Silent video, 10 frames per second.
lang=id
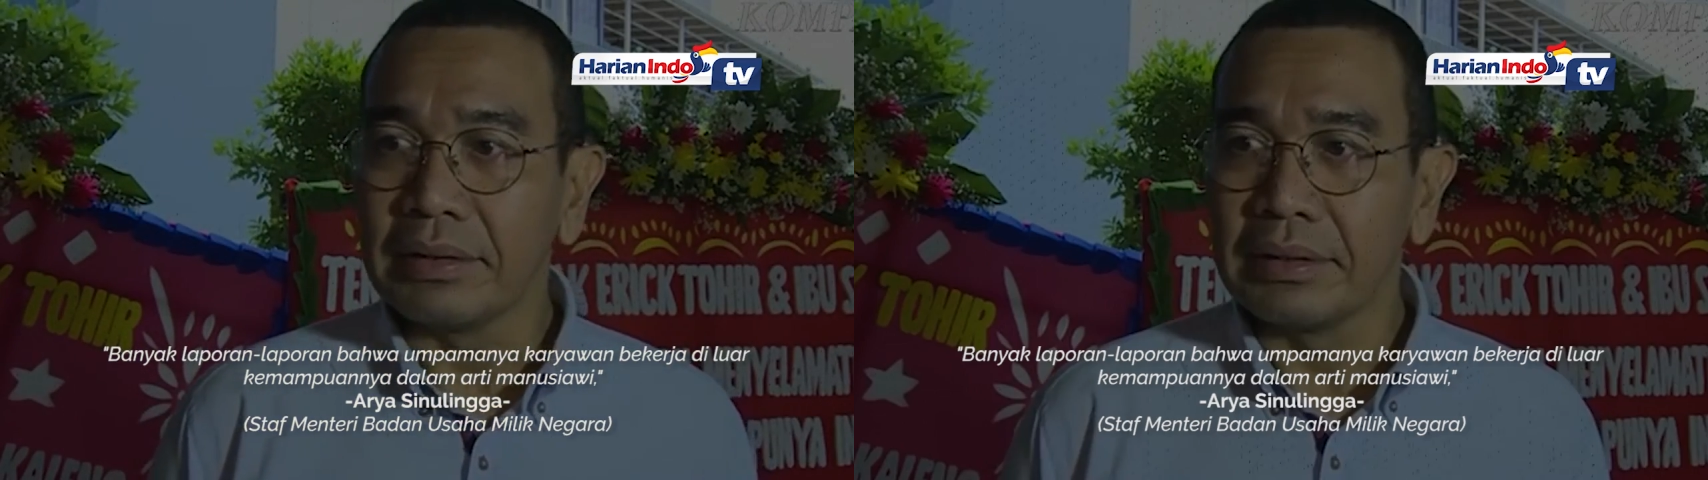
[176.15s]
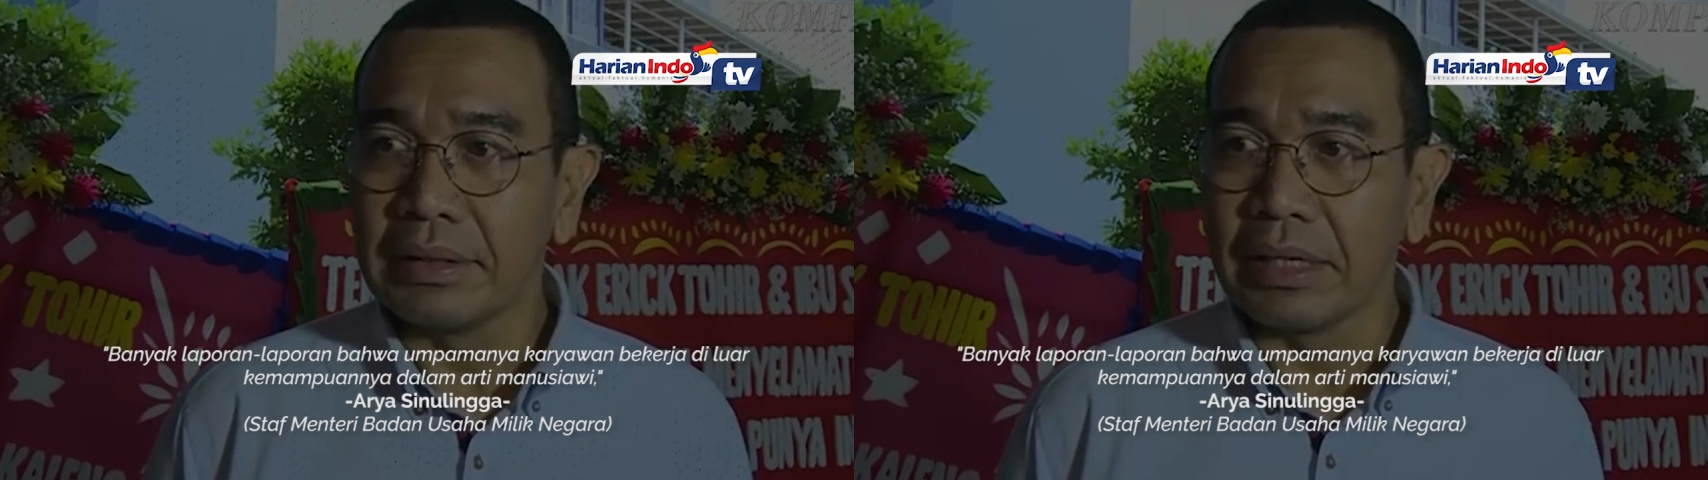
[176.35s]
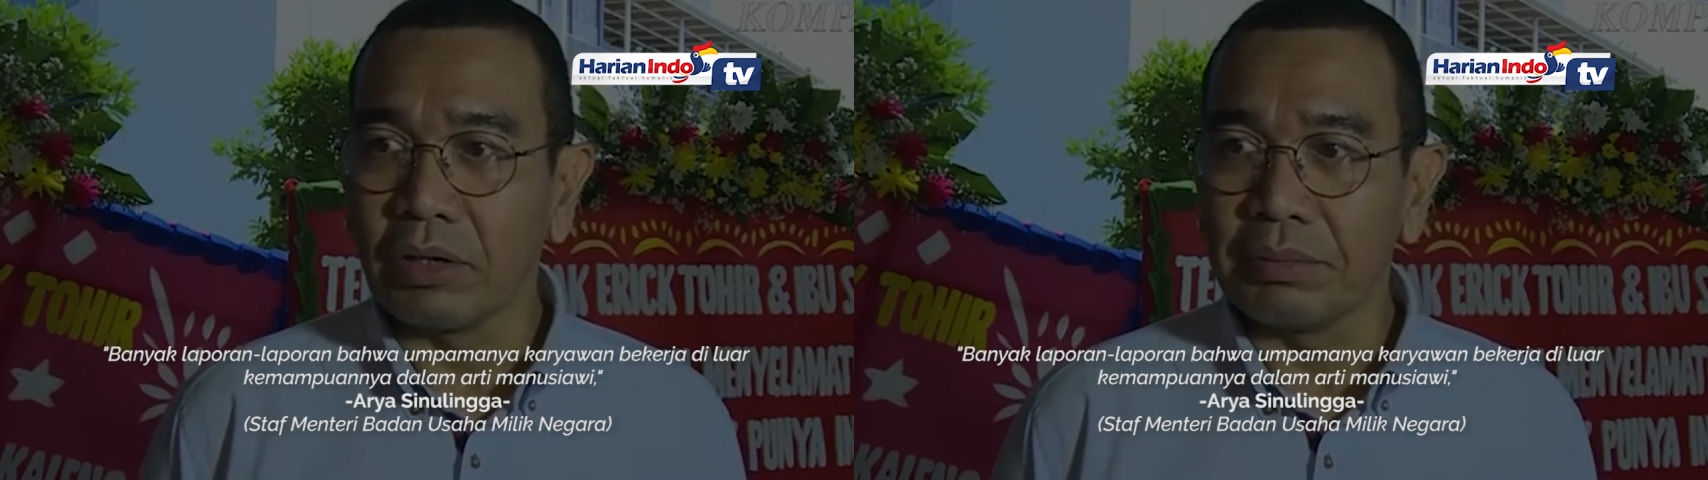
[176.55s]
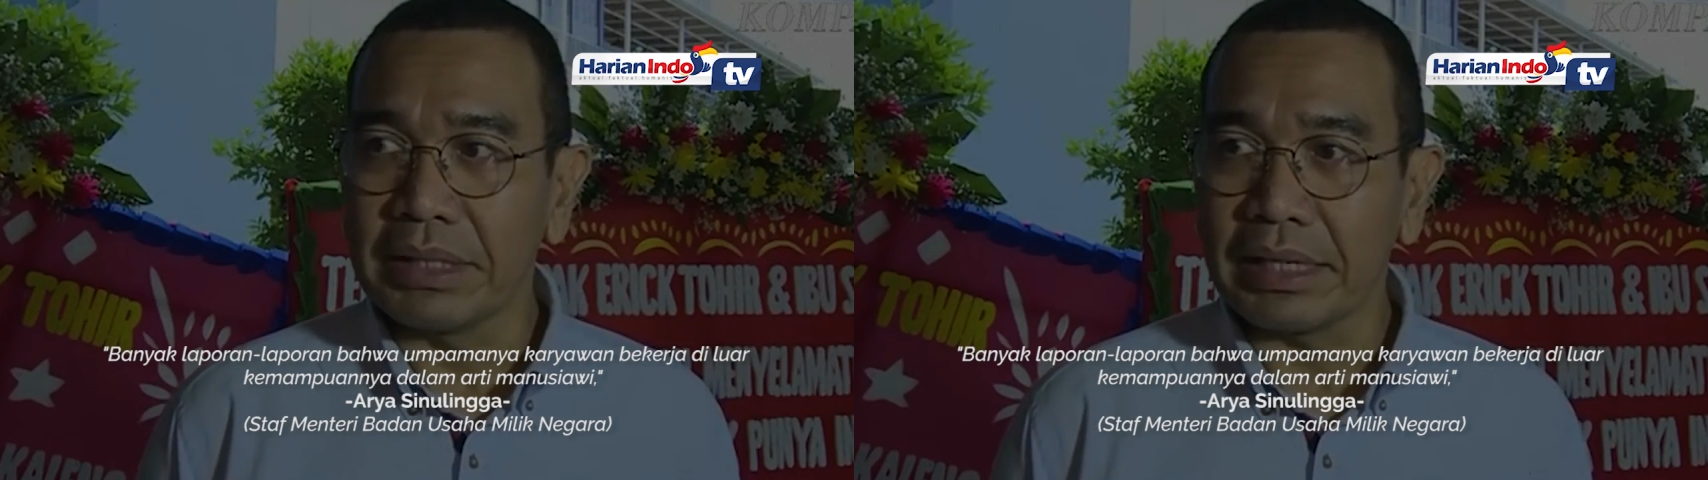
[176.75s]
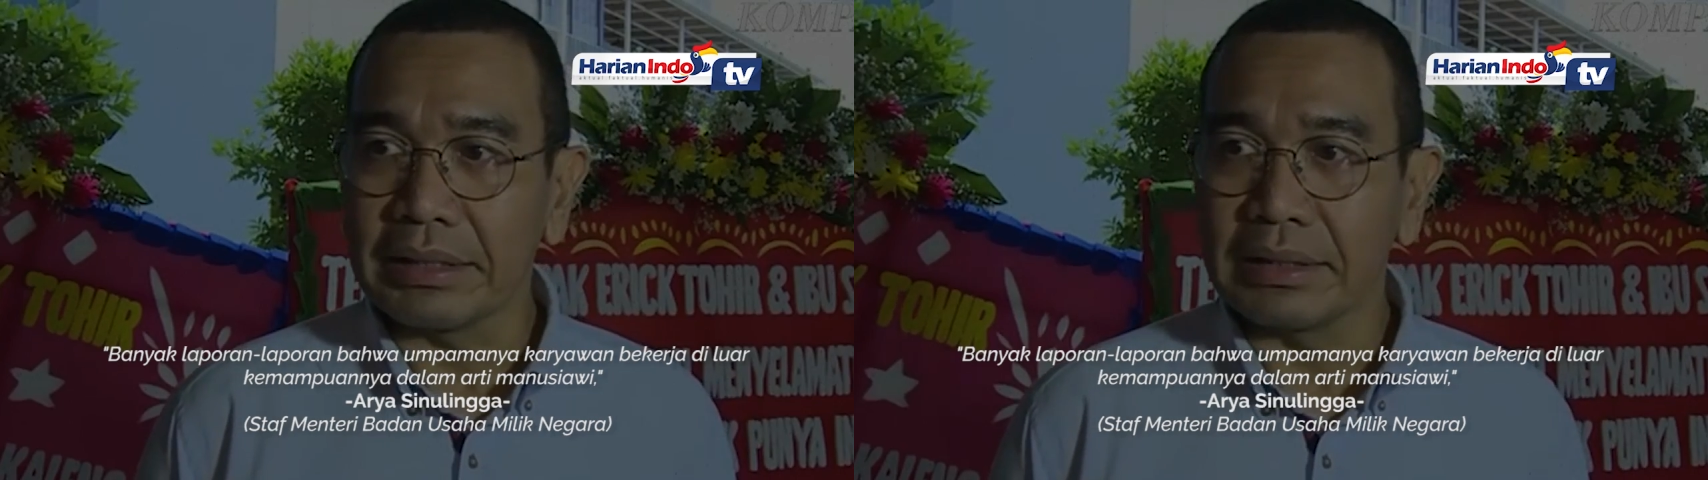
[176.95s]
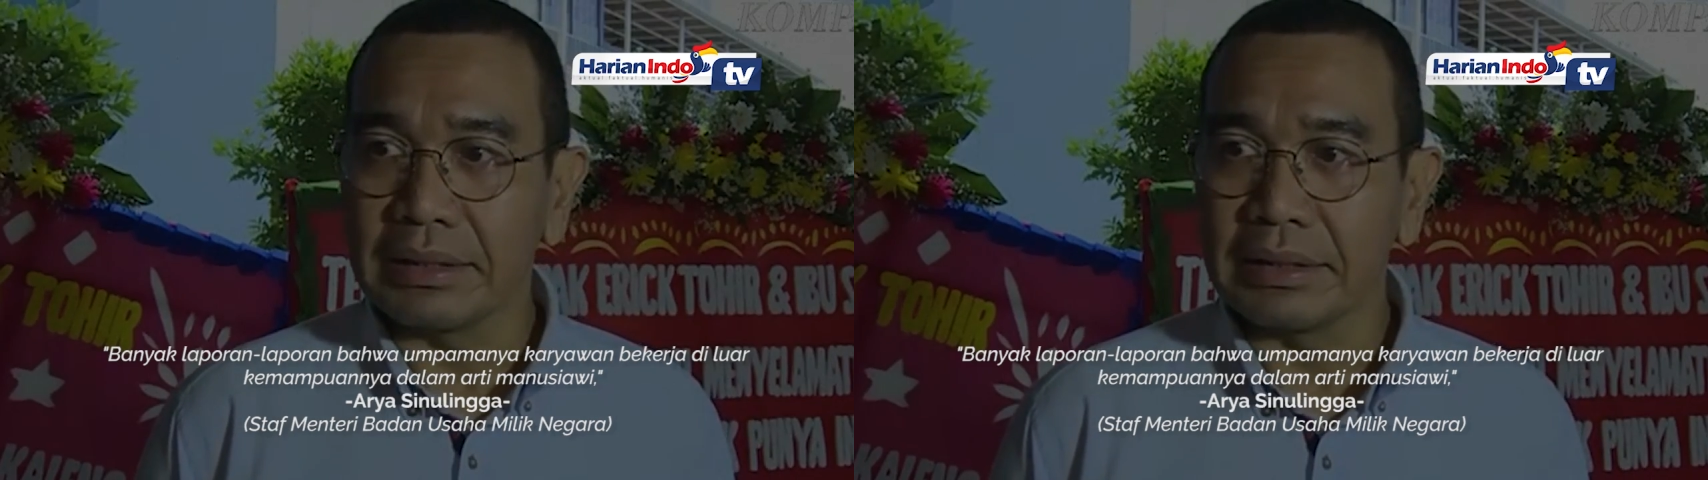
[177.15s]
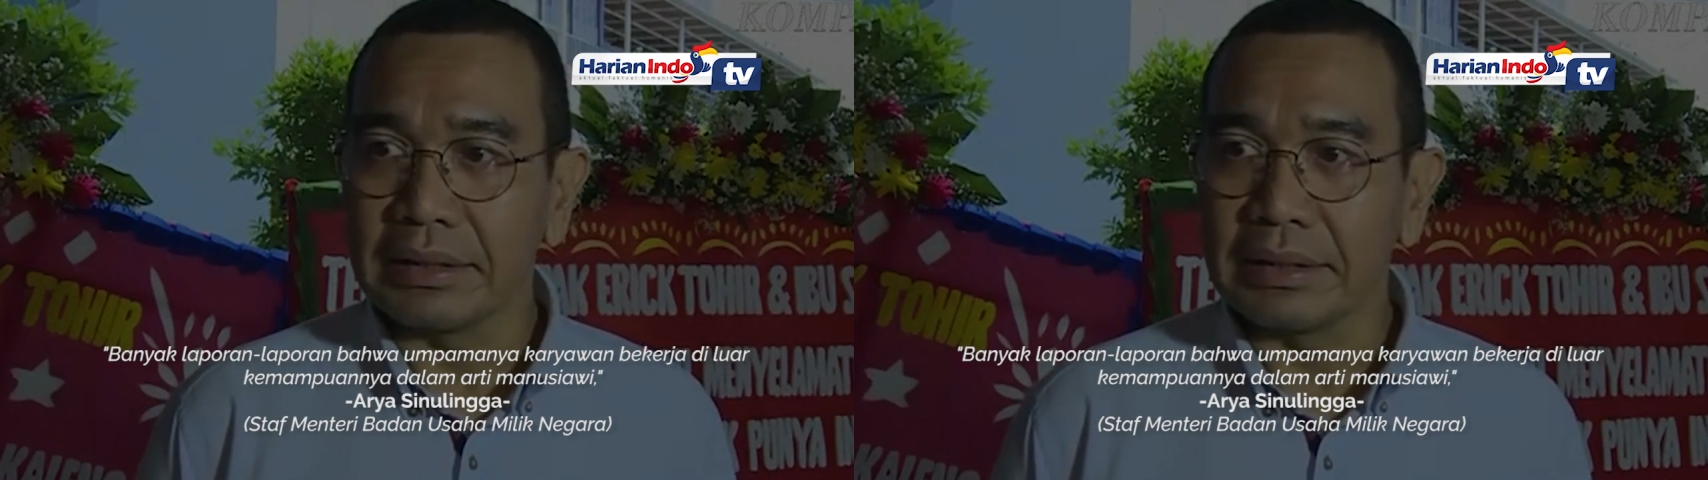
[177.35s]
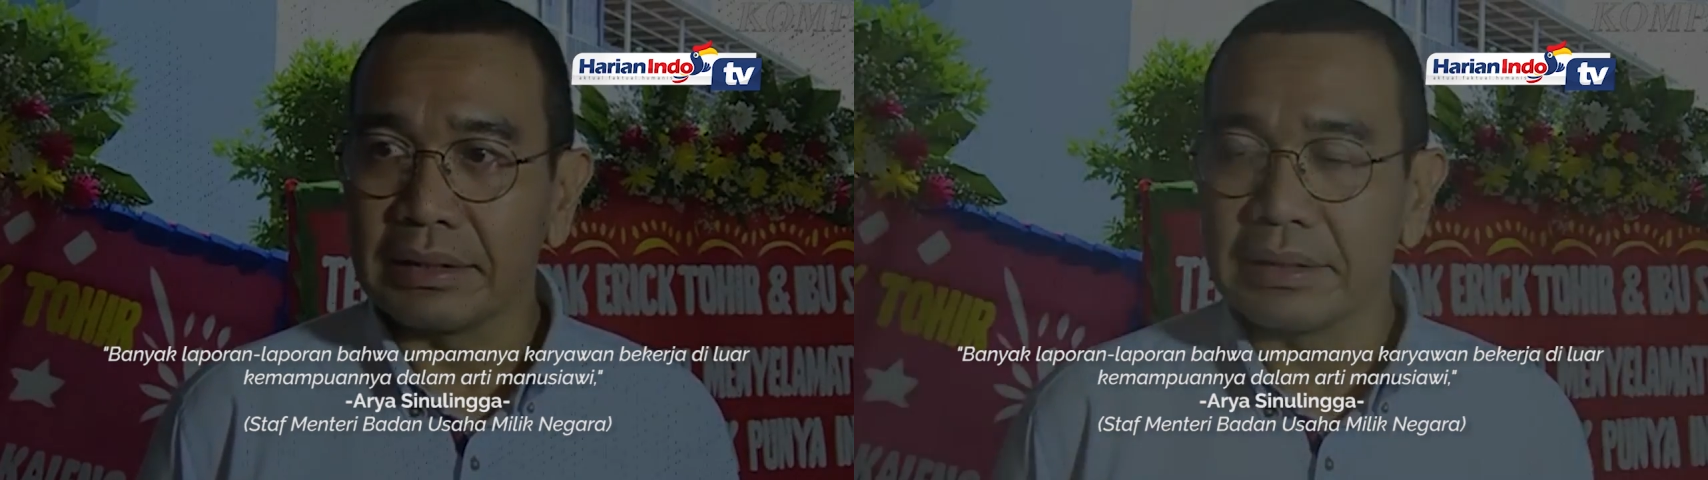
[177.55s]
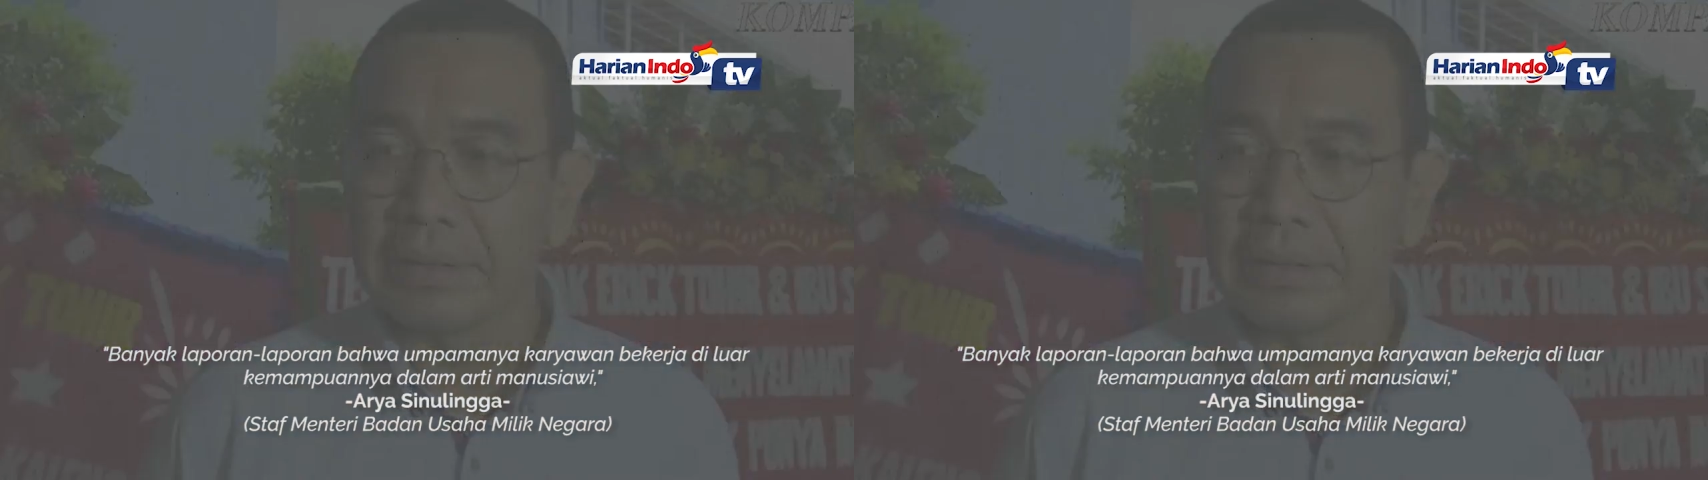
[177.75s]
BUMN Jakarta,